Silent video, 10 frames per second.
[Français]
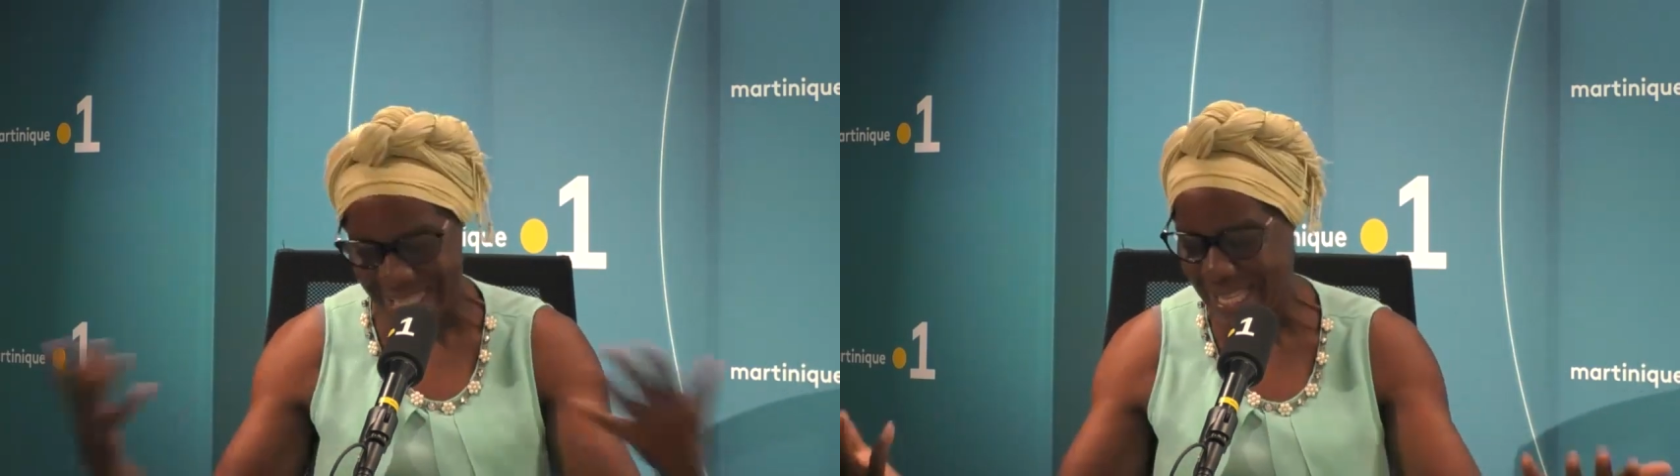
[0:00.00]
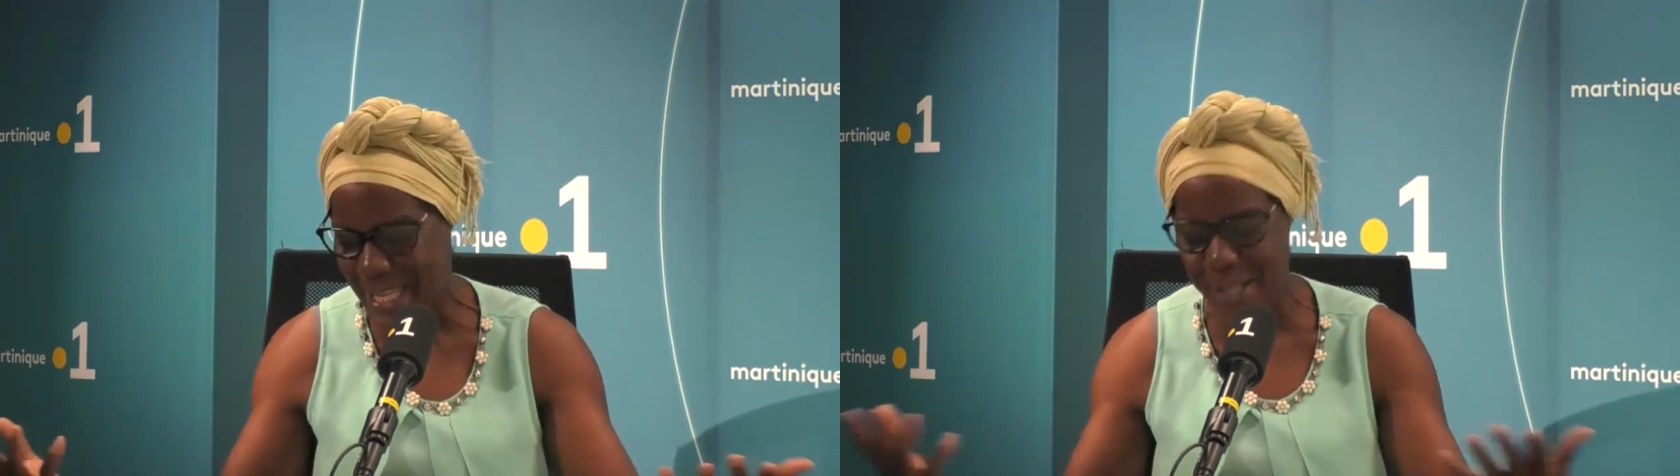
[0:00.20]

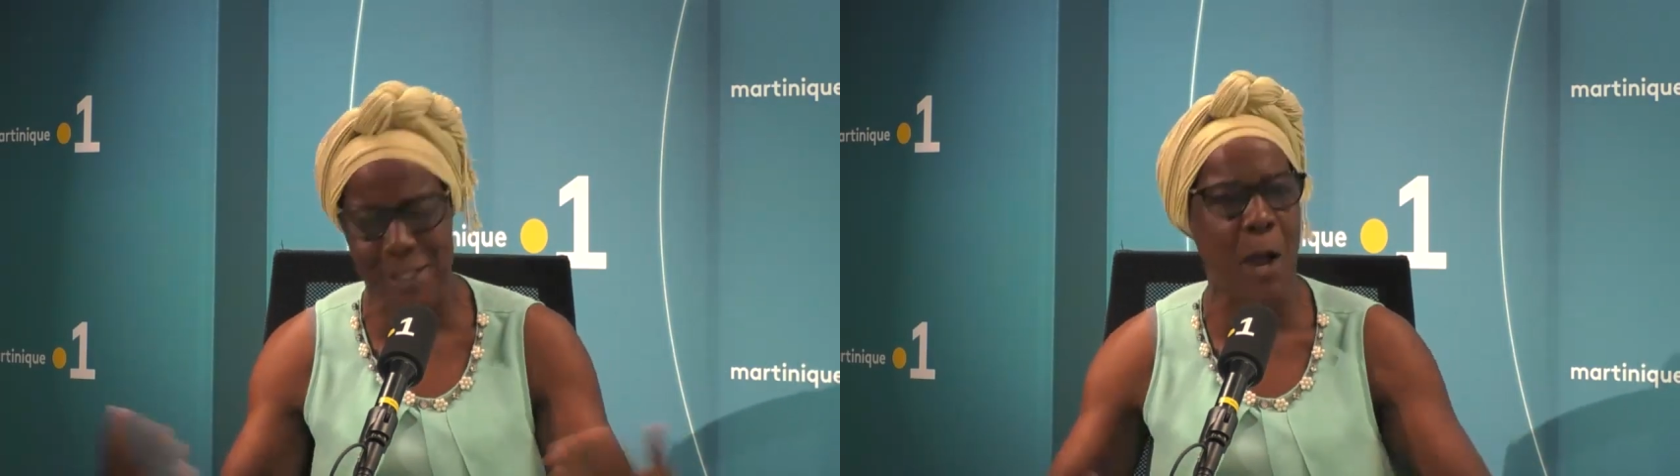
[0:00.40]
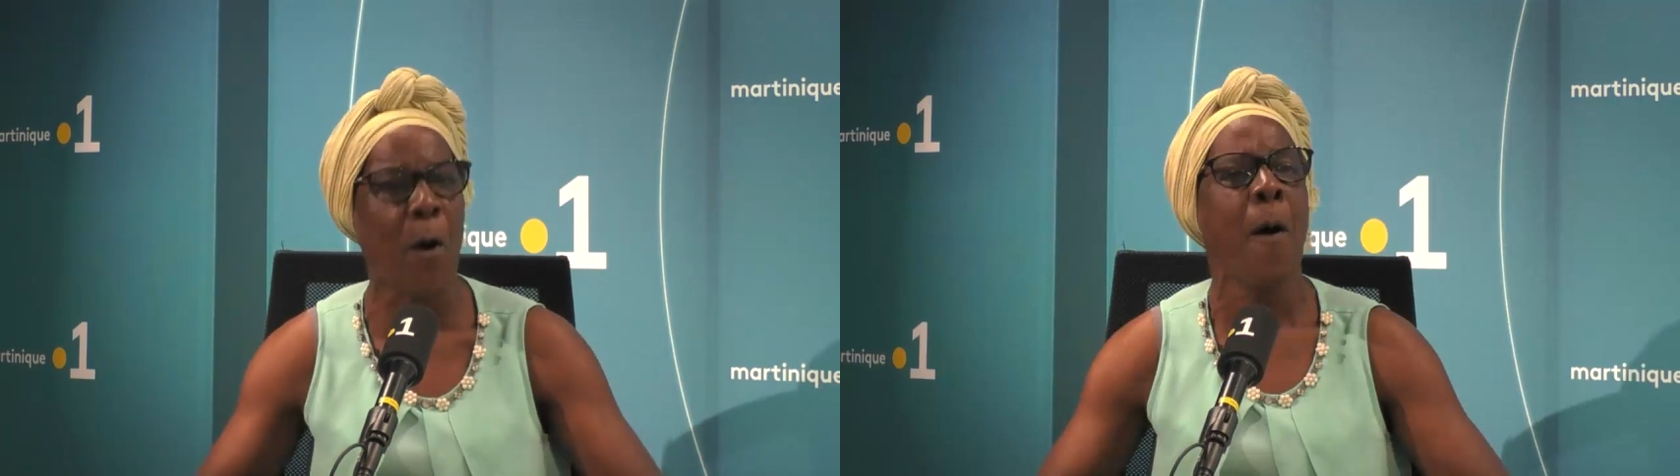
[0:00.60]

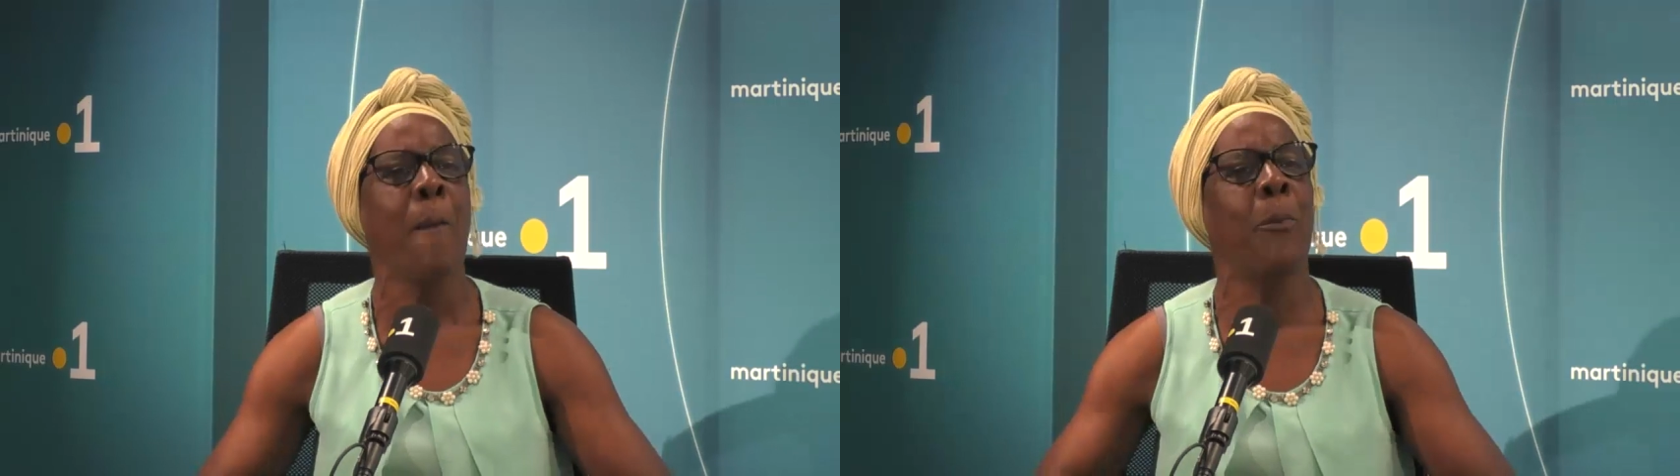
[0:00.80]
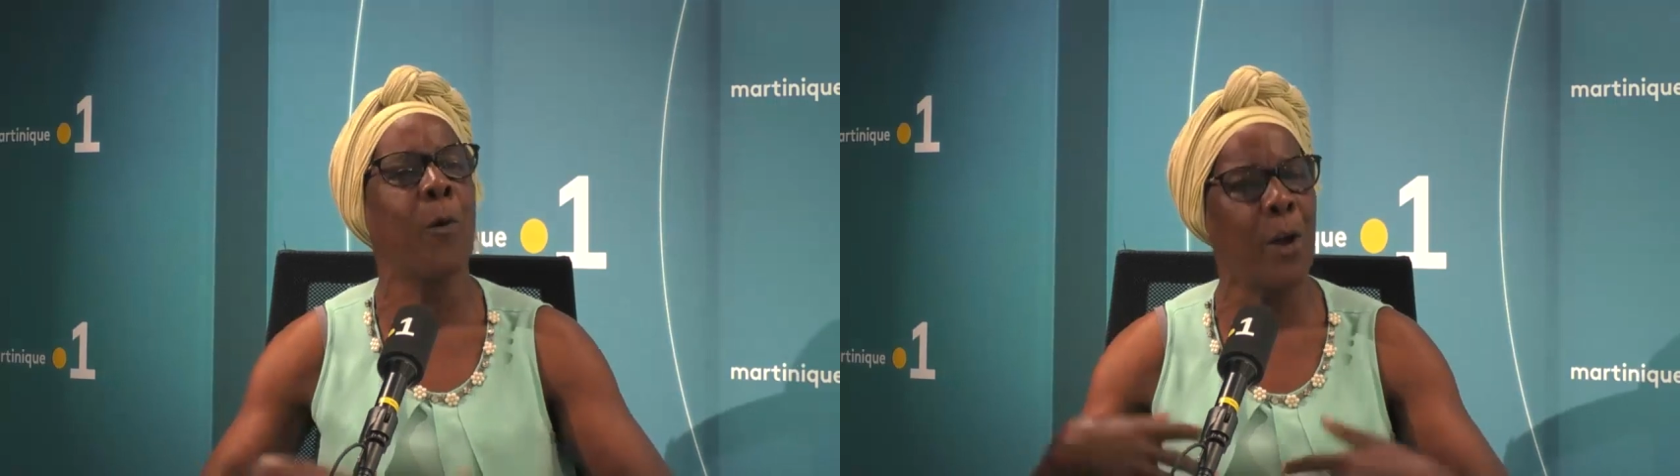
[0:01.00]
nécessaires
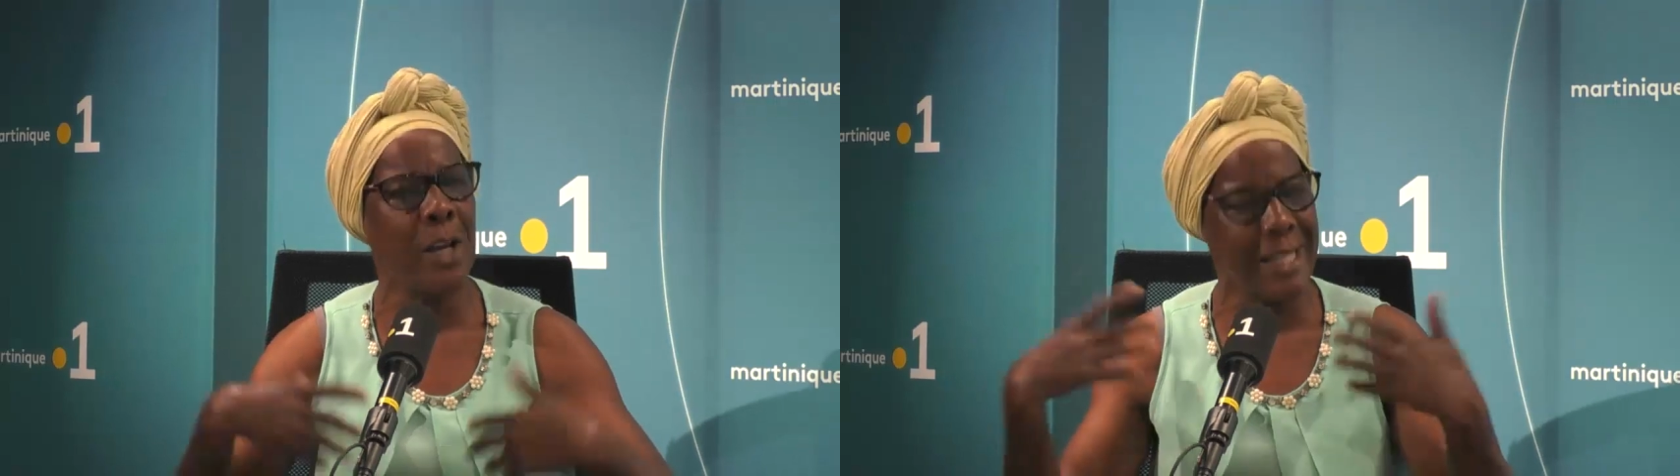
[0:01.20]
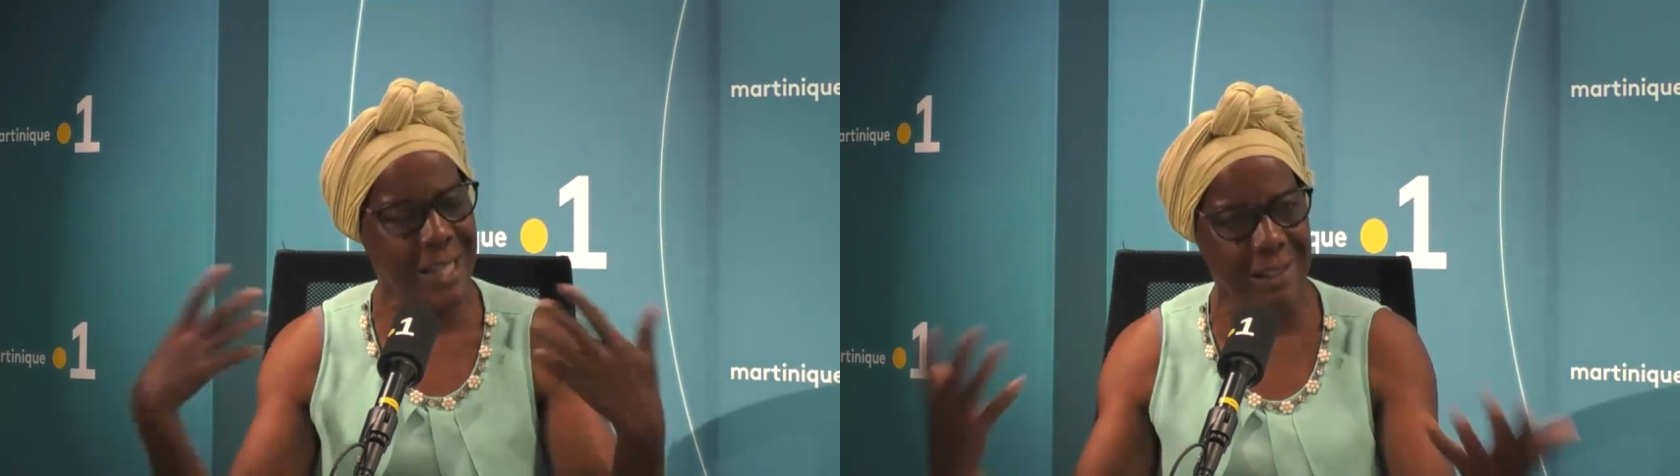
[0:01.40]
pour que
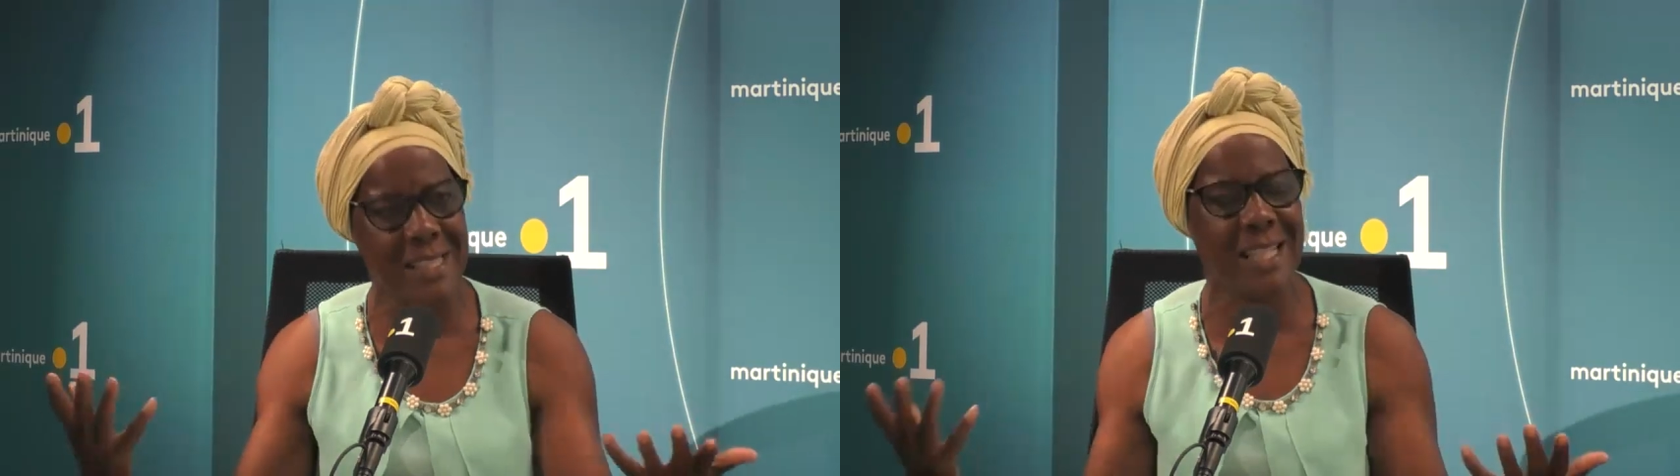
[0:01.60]
les camps des